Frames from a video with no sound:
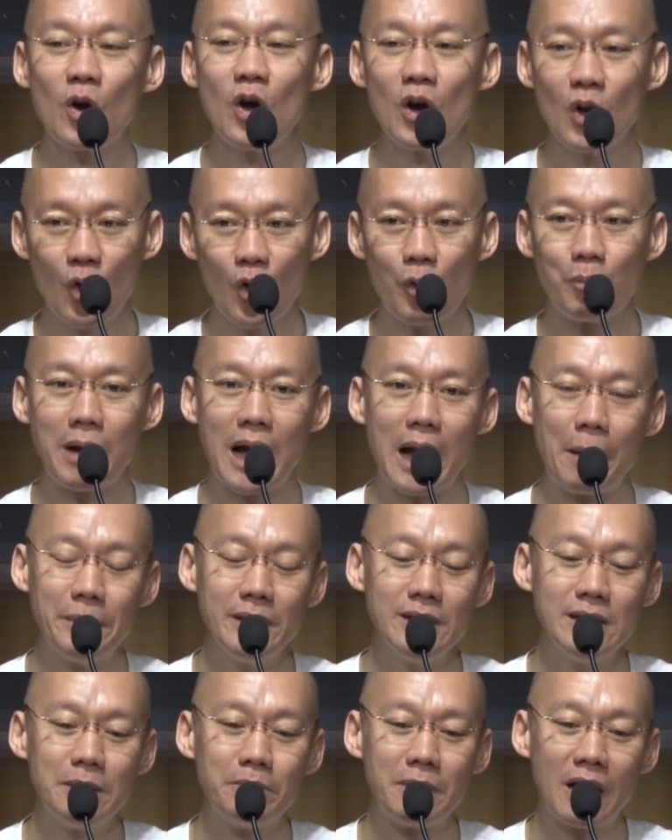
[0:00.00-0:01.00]
ก็ลงมา
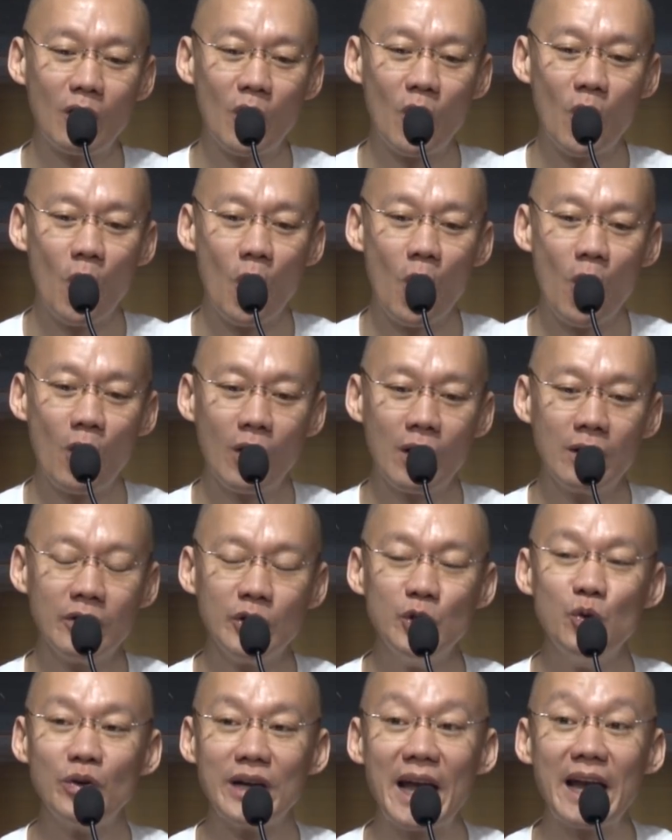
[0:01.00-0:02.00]
เพื่อมาขอ
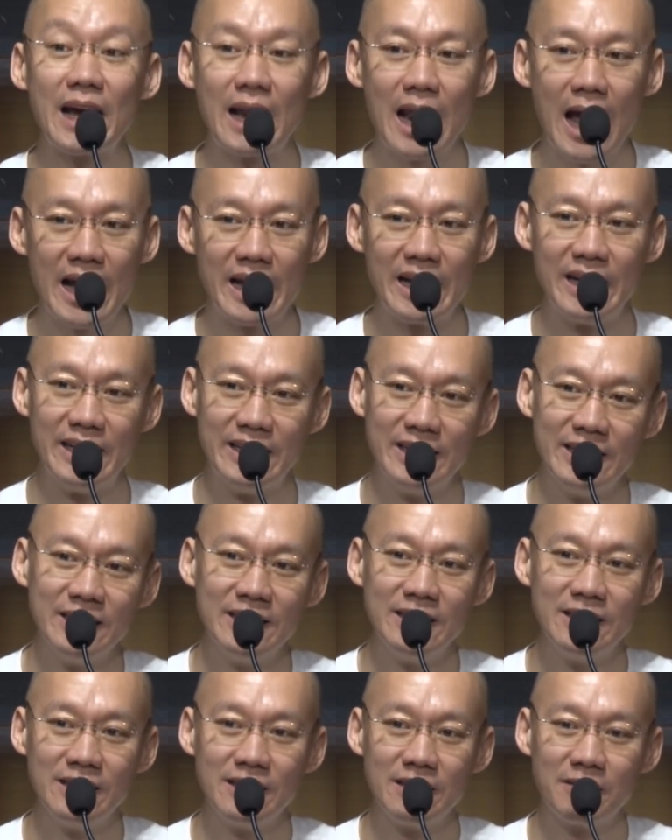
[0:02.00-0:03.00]
อยู่ใกล้
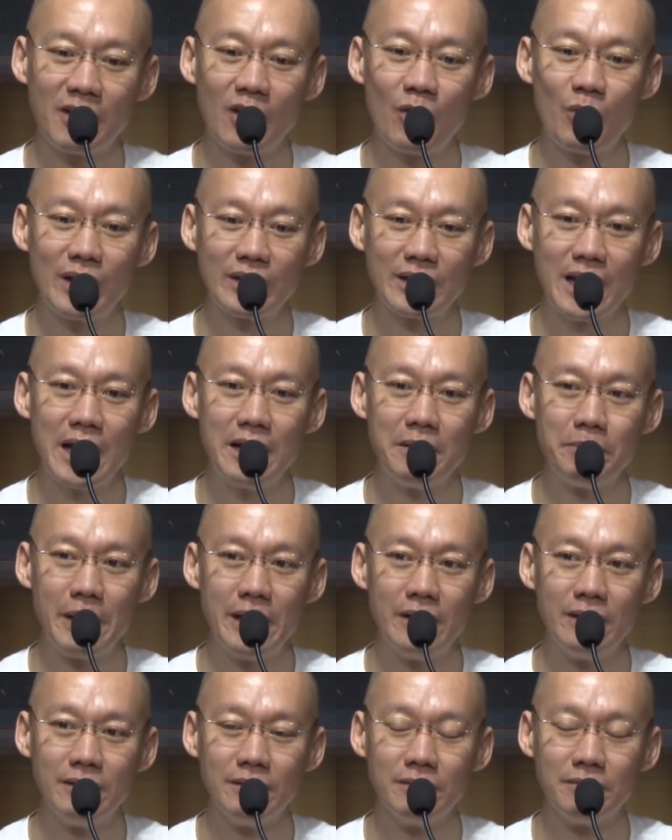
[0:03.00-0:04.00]
ๆ เพราะว่าท่าน
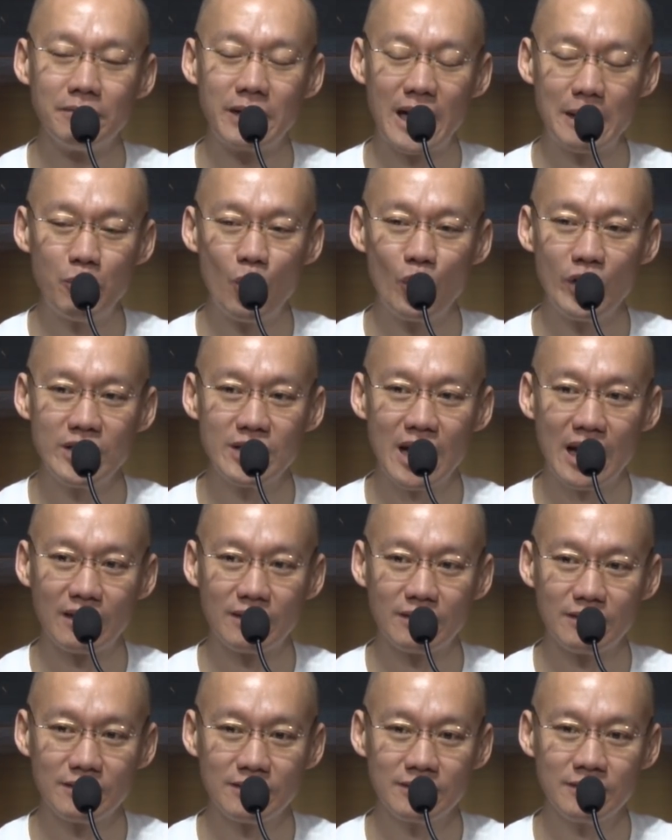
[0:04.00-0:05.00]
เป็นพระโพธิสั
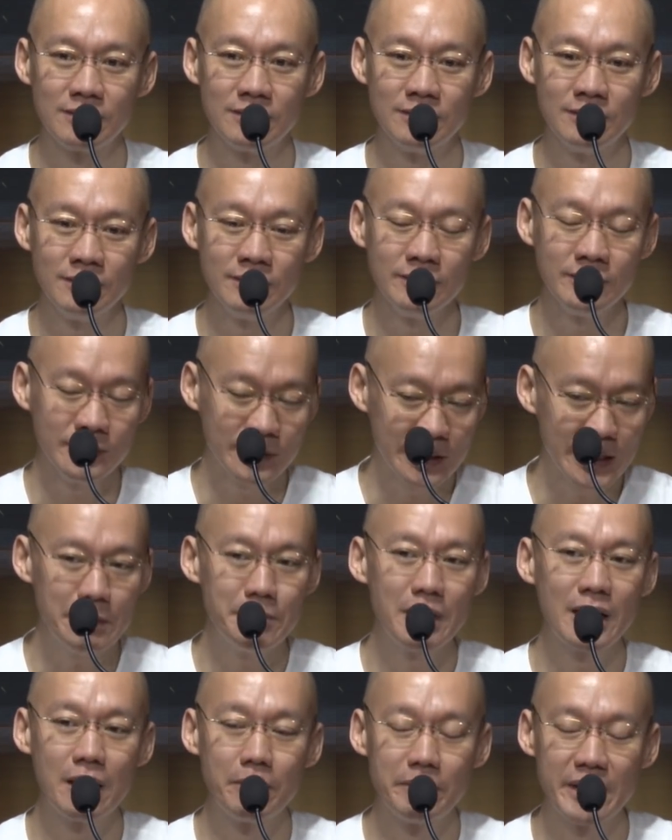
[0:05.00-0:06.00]
ตว์
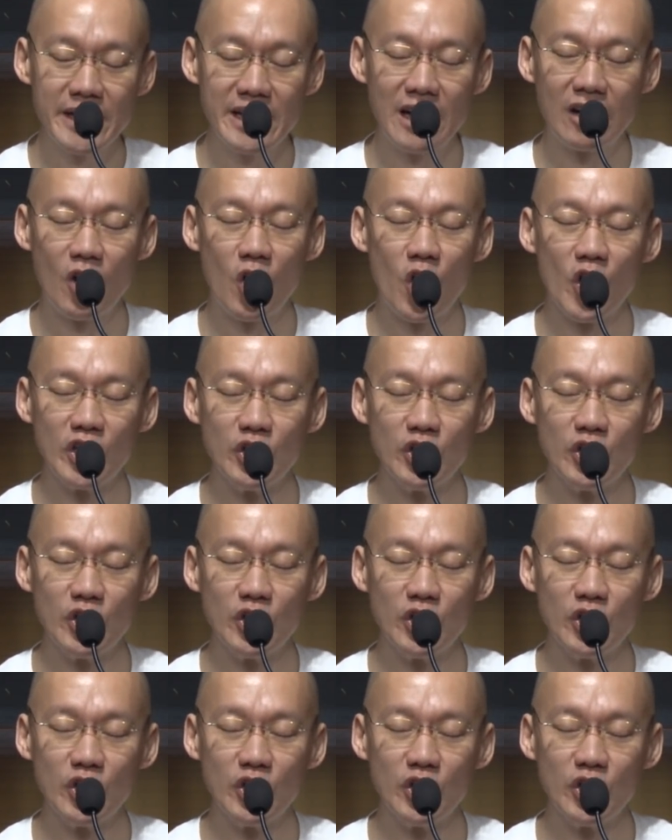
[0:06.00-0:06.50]
ที่บารรมียัง